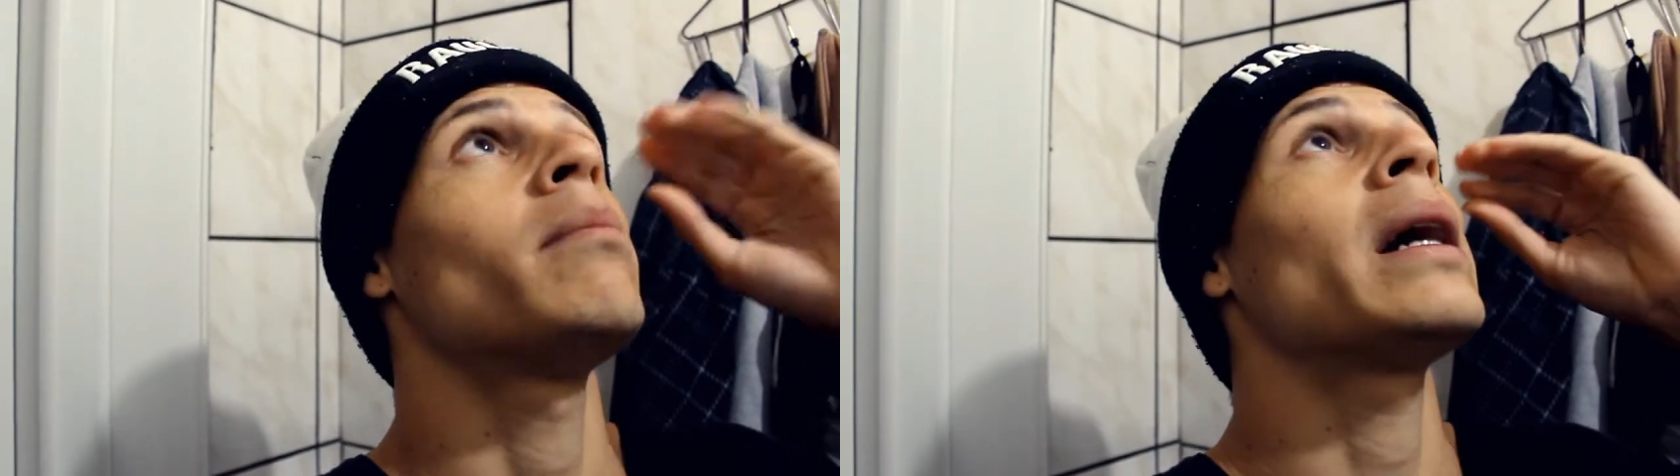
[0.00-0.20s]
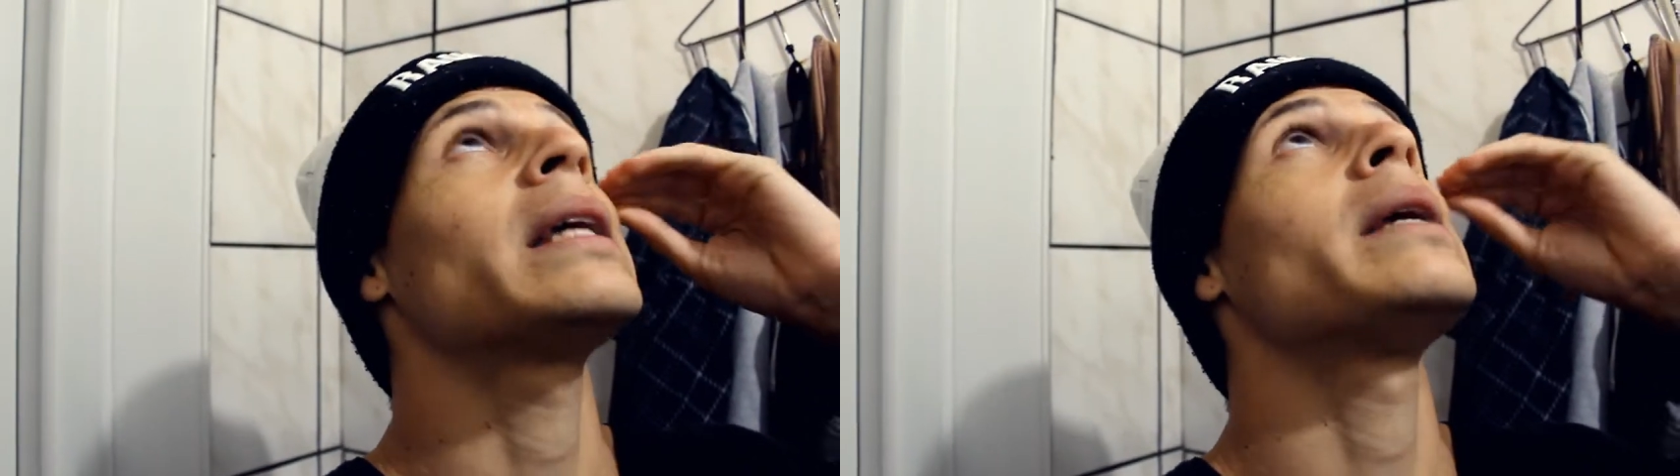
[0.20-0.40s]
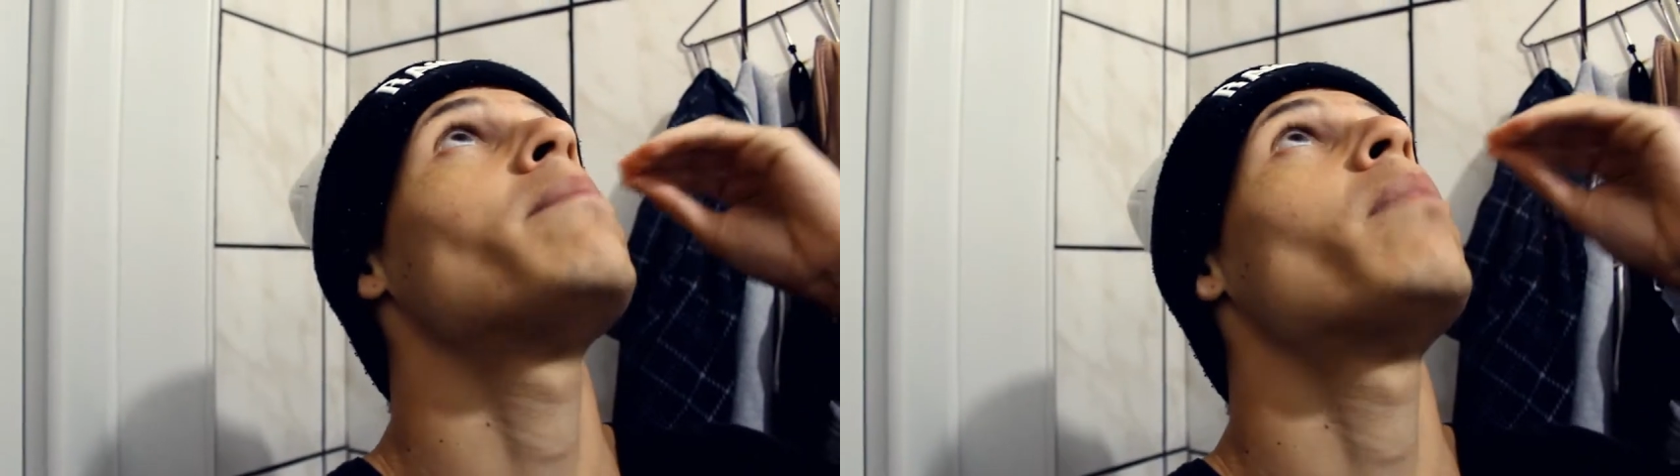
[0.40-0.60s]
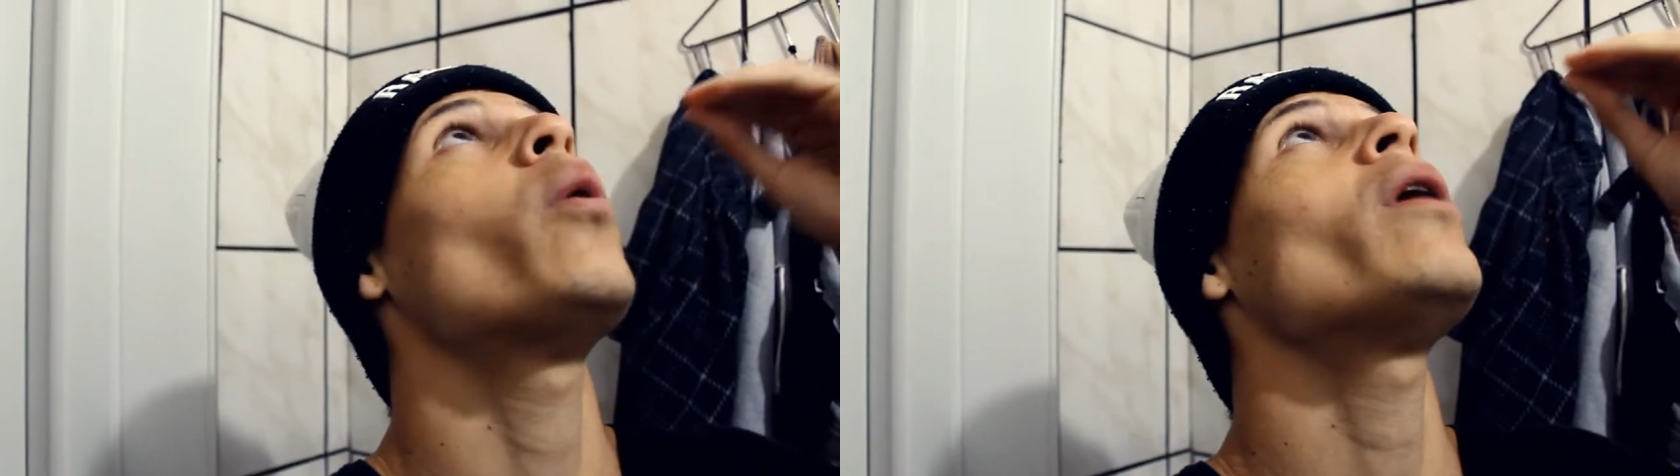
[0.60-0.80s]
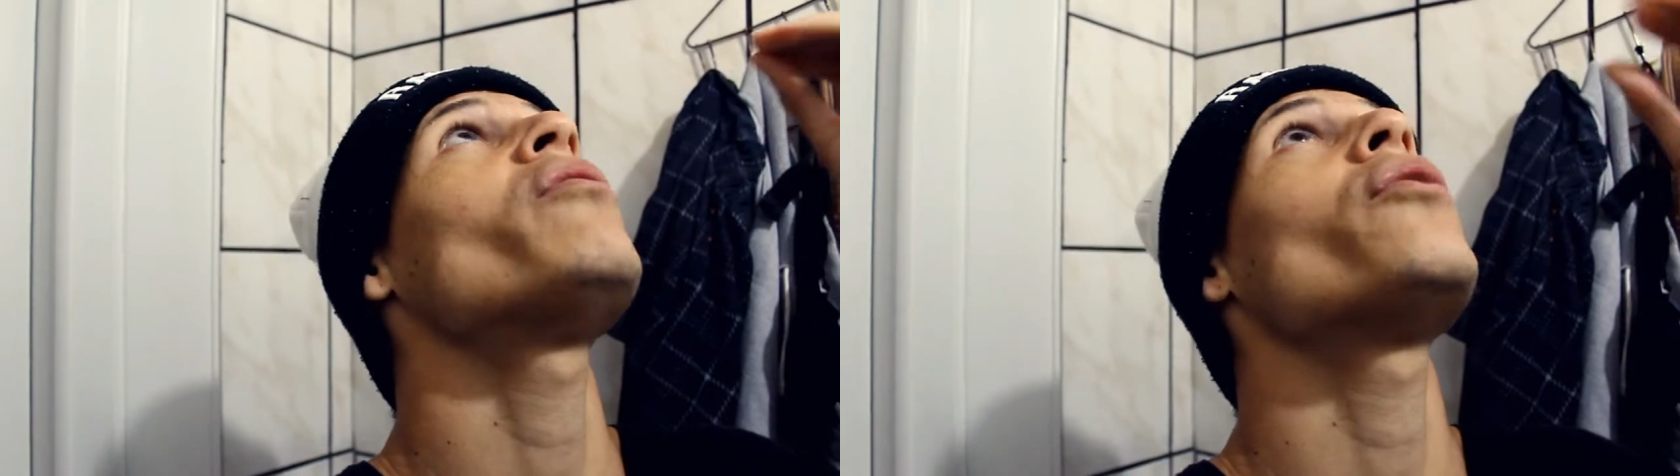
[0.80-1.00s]
Mas que
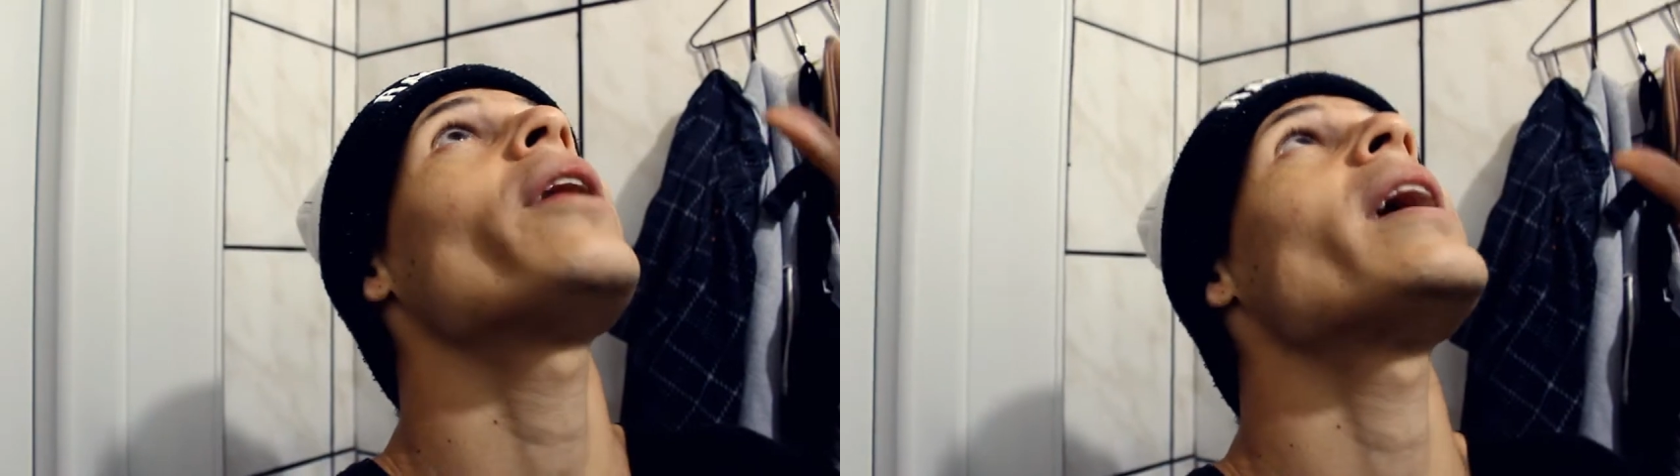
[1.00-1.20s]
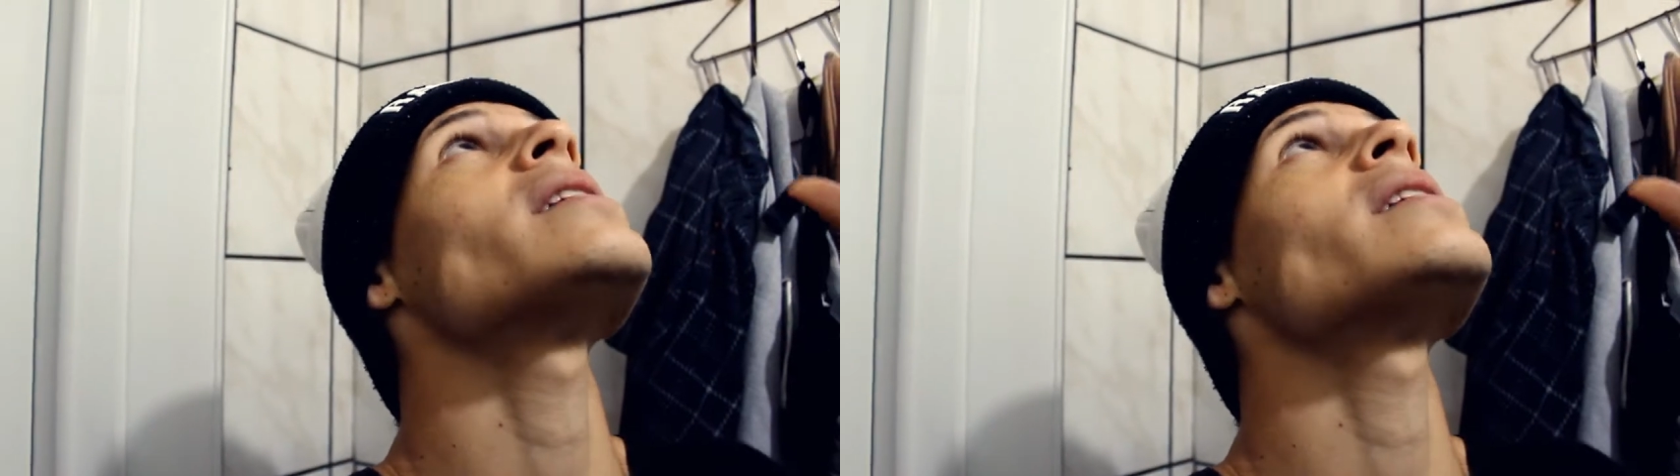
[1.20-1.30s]
porra foi